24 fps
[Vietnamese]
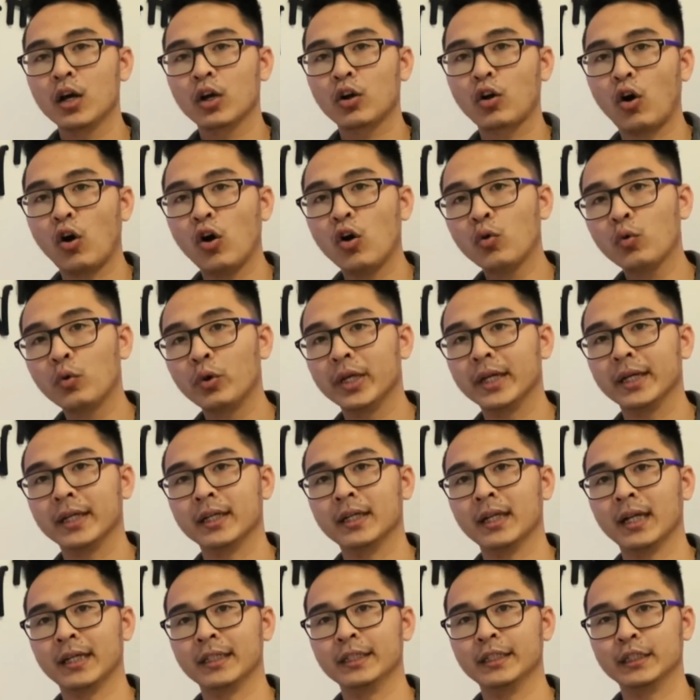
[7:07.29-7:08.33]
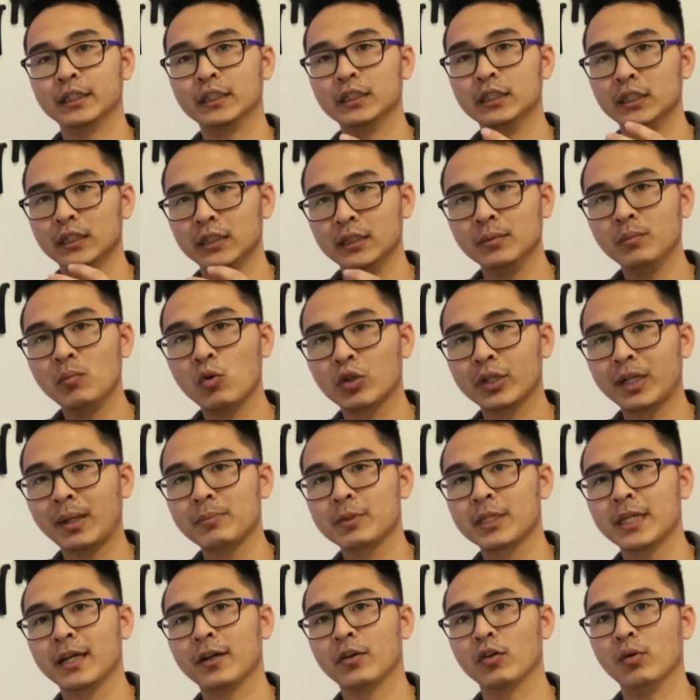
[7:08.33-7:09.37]
có quyền là được giữ một trăm
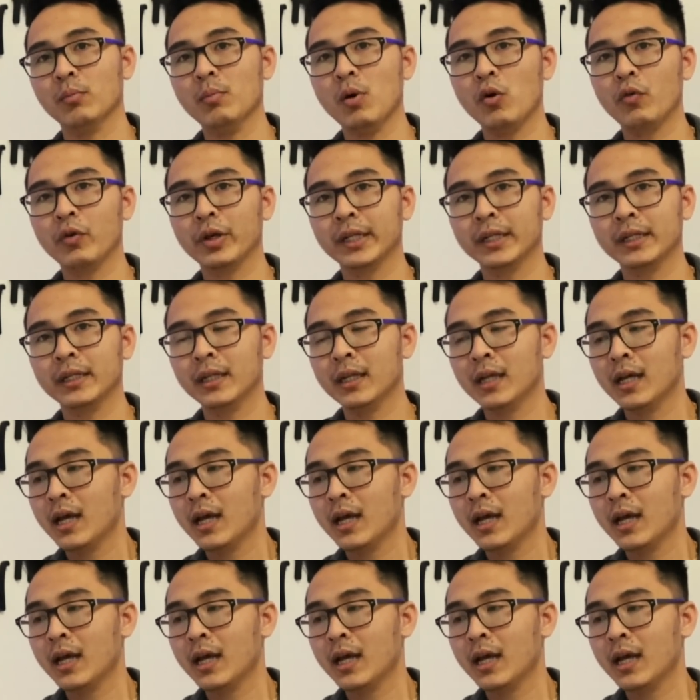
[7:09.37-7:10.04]
share của Boeing